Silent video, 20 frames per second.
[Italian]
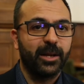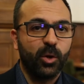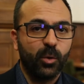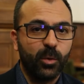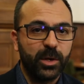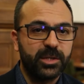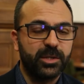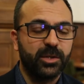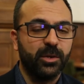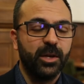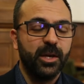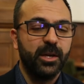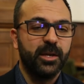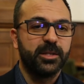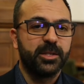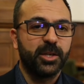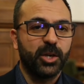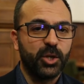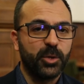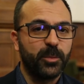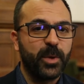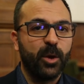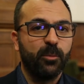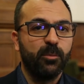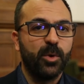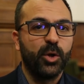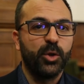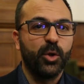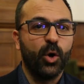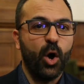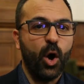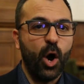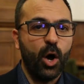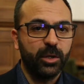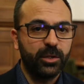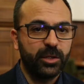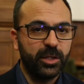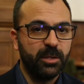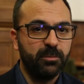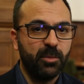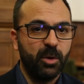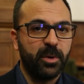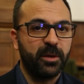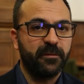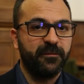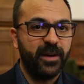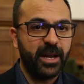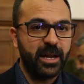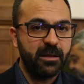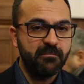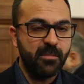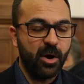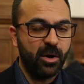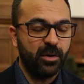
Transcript: Ecco, questo secondo me è un modo ottimo per, far,